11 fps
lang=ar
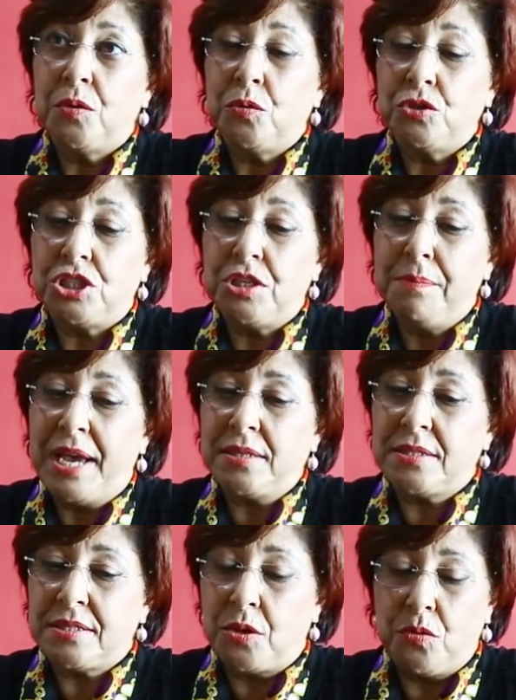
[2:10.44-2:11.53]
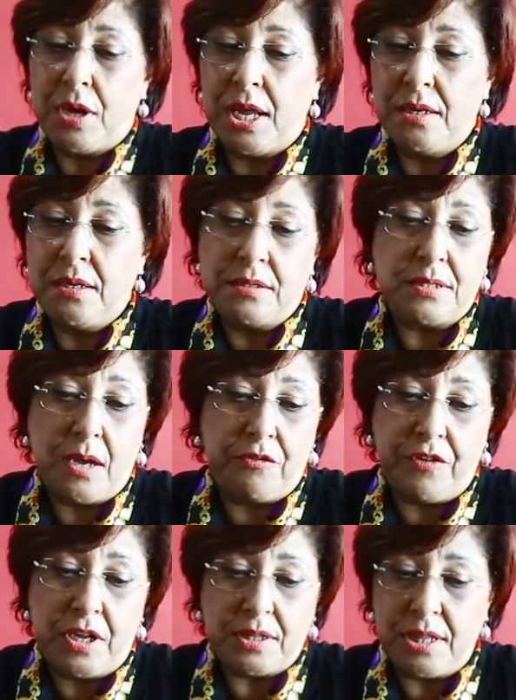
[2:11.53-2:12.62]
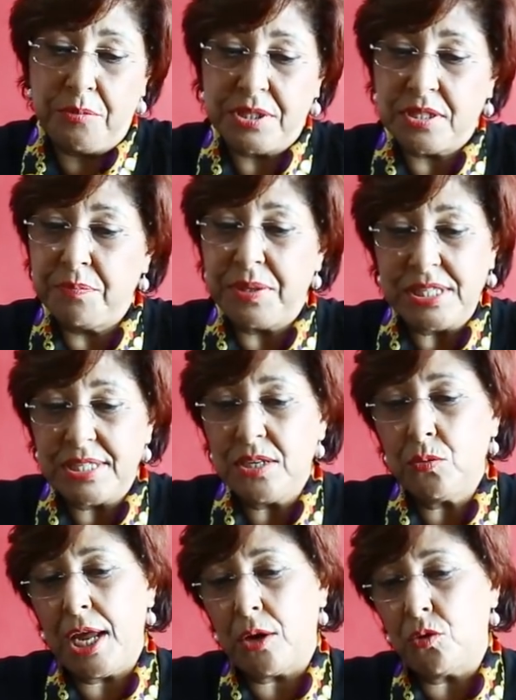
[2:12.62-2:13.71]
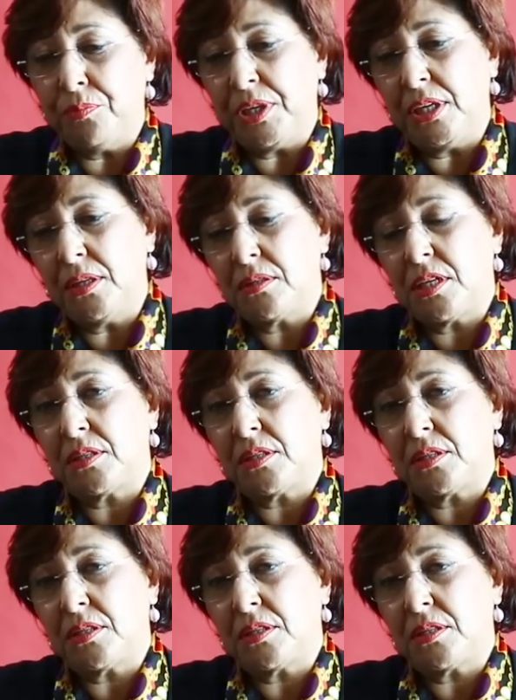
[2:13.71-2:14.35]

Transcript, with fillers: وتجي مع السروال اونفان تلبس بلدي ولا رومي